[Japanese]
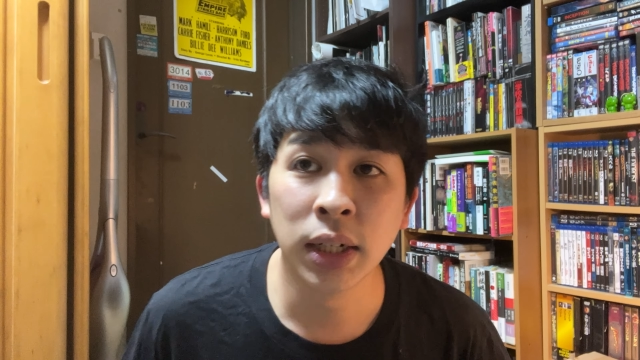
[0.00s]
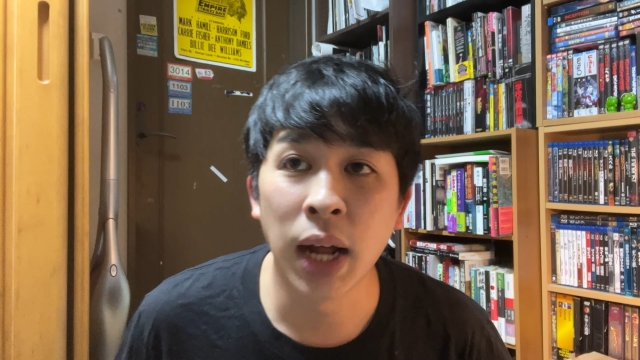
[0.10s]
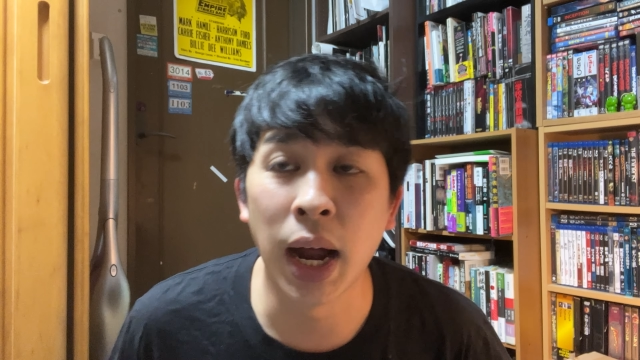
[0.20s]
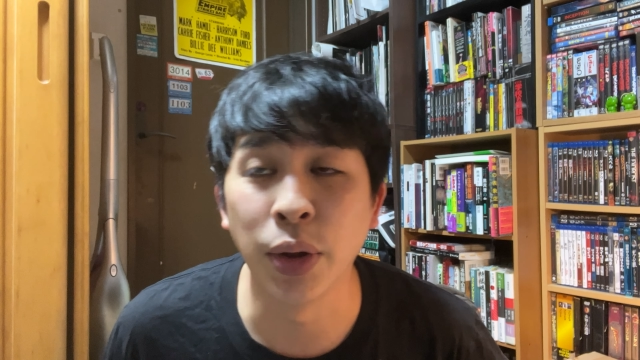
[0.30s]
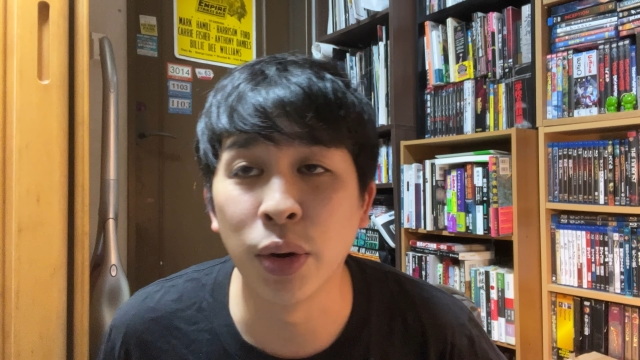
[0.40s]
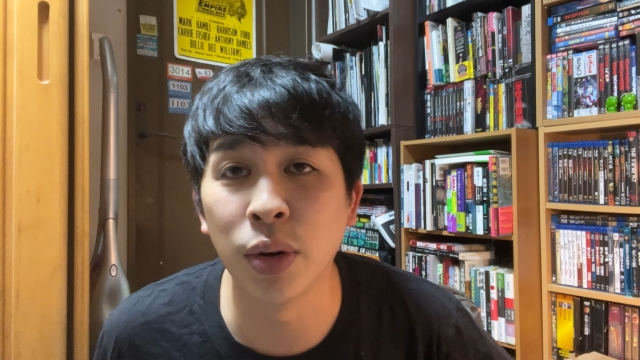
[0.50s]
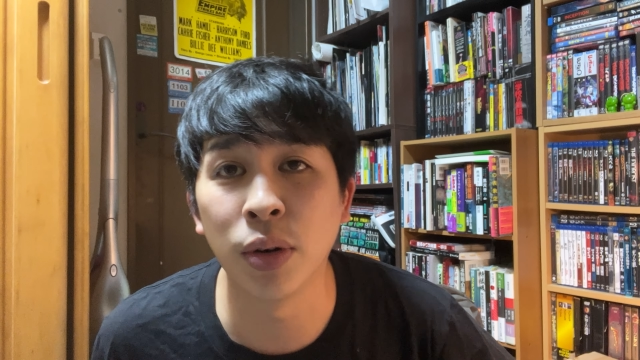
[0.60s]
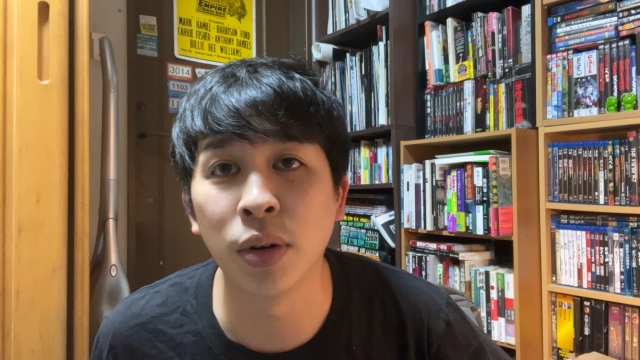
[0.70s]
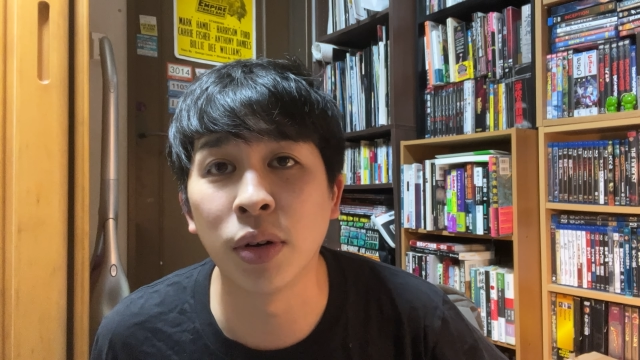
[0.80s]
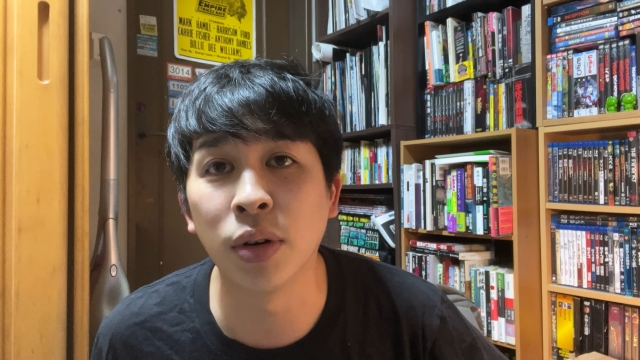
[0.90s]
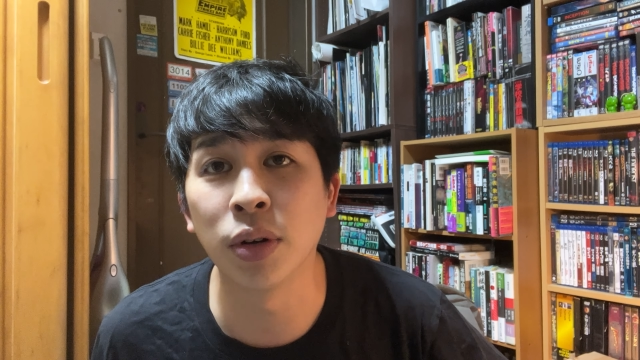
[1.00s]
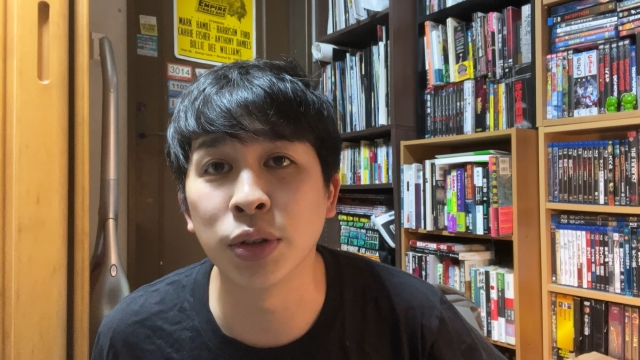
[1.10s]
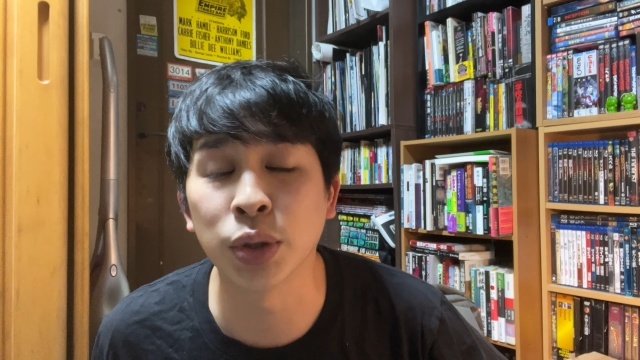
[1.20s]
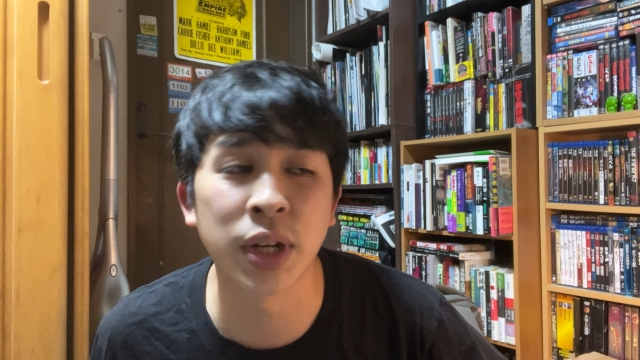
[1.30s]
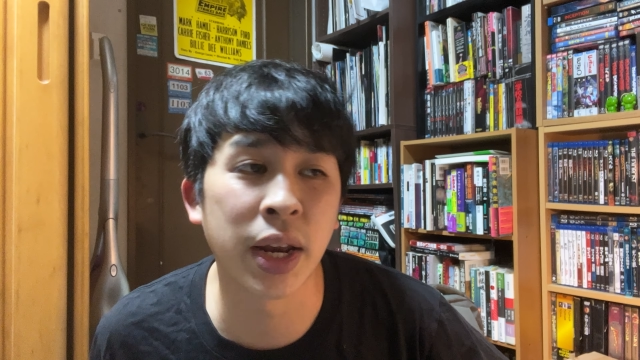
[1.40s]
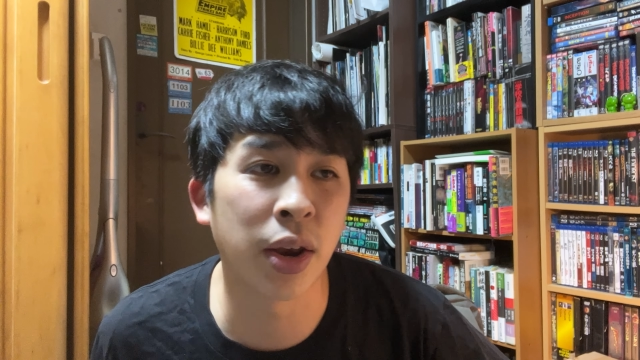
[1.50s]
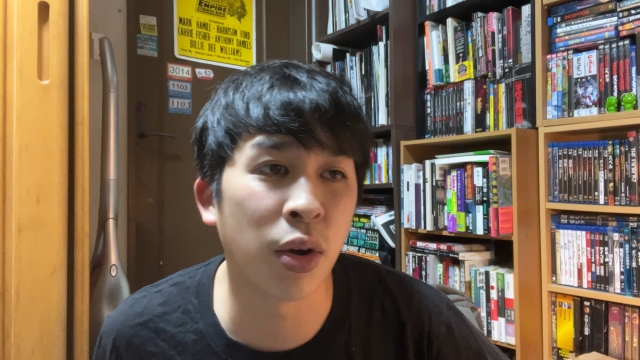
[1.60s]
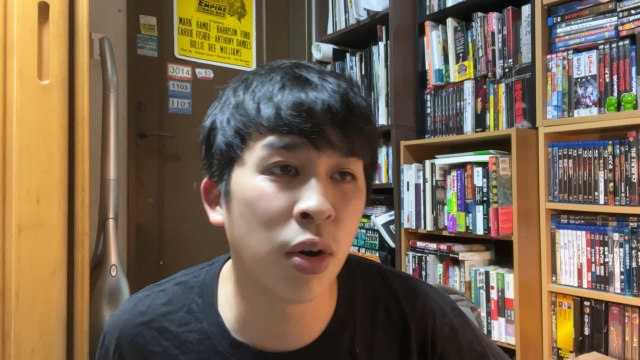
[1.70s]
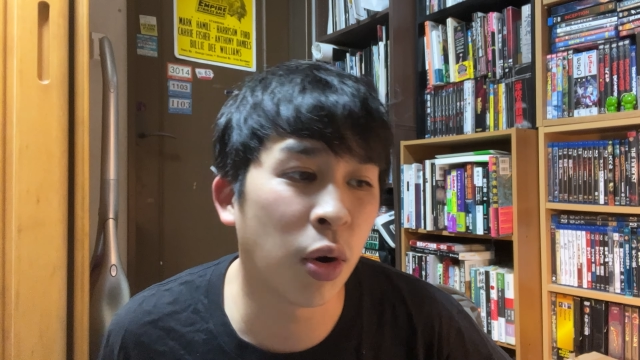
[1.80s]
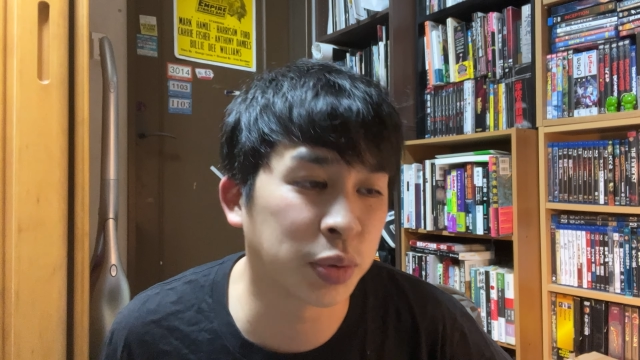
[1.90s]
あのー、女子アナ
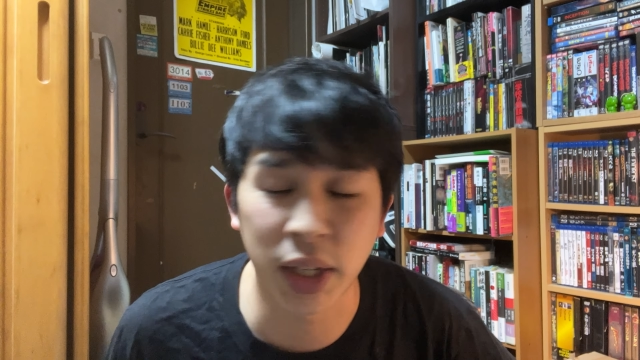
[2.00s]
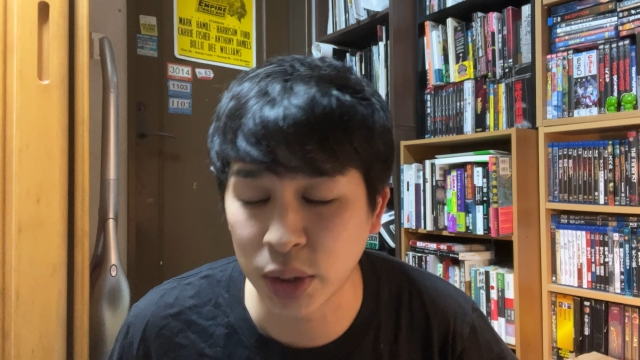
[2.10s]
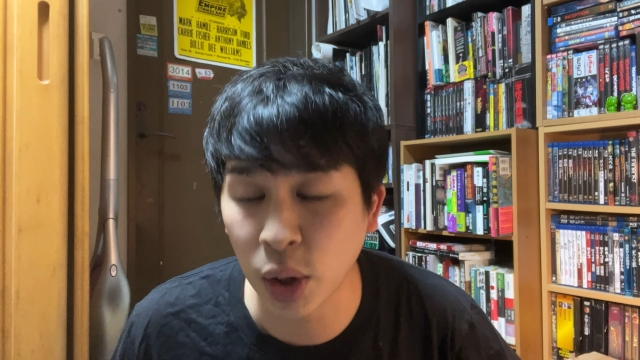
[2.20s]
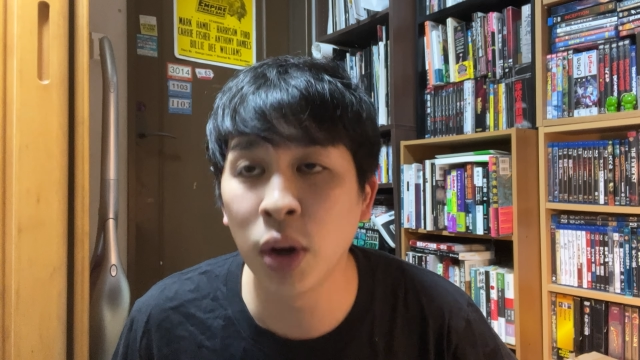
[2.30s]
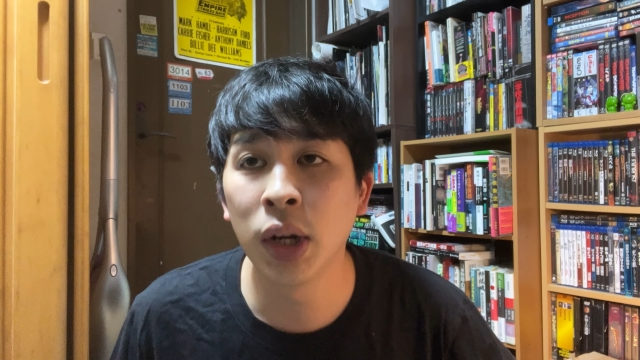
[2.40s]
のお二人と、